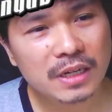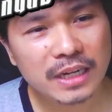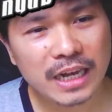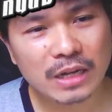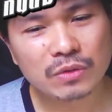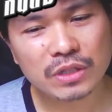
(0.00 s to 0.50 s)

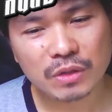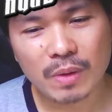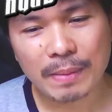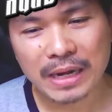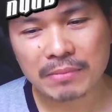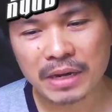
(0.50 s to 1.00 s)
แค่รู้สึก
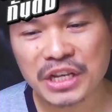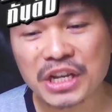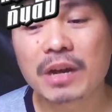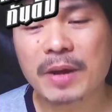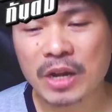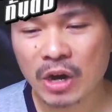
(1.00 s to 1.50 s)
ว่ามันเย
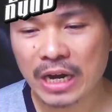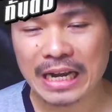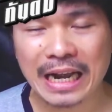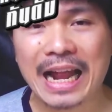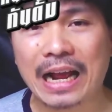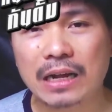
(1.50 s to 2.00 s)
อะไปหน่อย
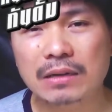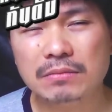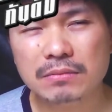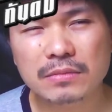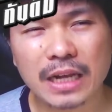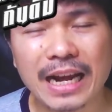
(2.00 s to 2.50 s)
หลั
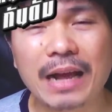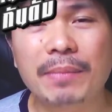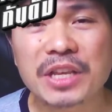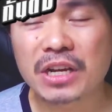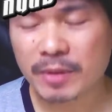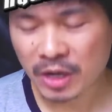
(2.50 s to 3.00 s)
งๆมั
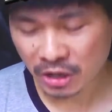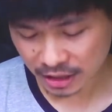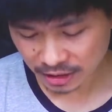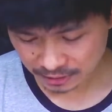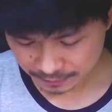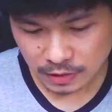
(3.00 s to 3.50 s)
นเยอะไปหน่อย
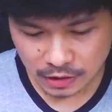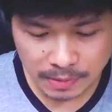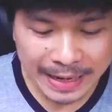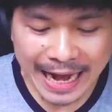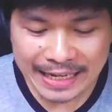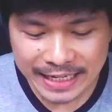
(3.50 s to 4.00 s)
คือ
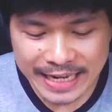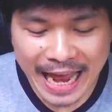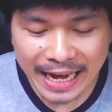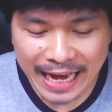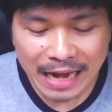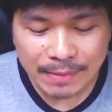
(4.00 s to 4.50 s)
มันน่าจะแย
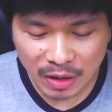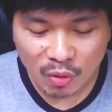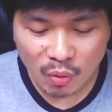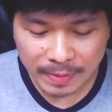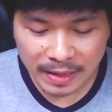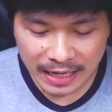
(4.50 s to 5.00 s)
กการประก
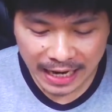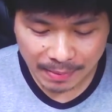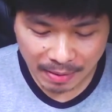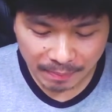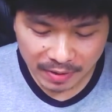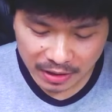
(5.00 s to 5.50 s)
วดไปเลยอะ
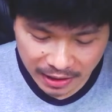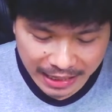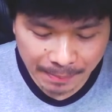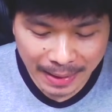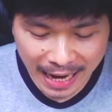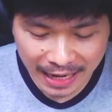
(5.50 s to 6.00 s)
แบบ
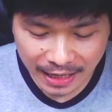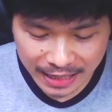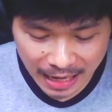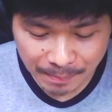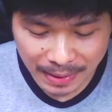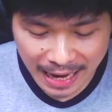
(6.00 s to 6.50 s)
Gunplaก็
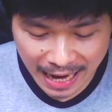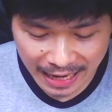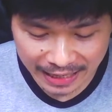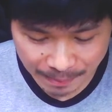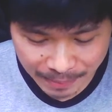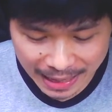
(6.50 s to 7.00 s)

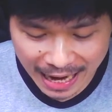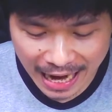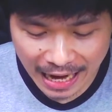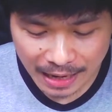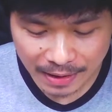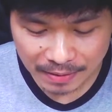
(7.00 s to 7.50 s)
Gunpla
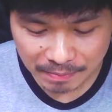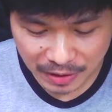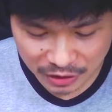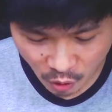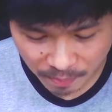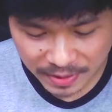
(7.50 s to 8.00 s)
ผ
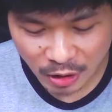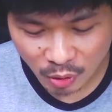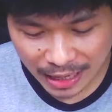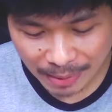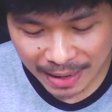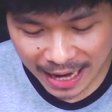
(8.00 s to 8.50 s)
สมไดโอ
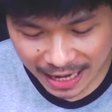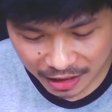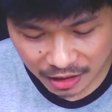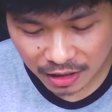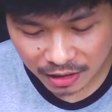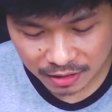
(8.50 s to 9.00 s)
ราม่า
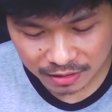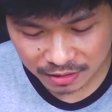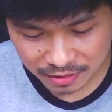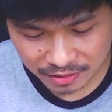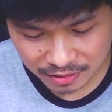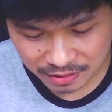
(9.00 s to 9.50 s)

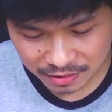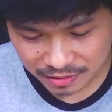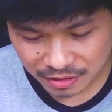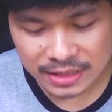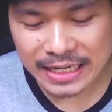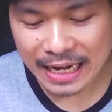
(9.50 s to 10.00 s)

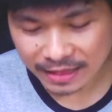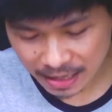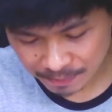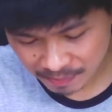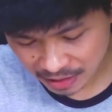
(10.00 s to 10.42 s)
ก็จัดเต็มไป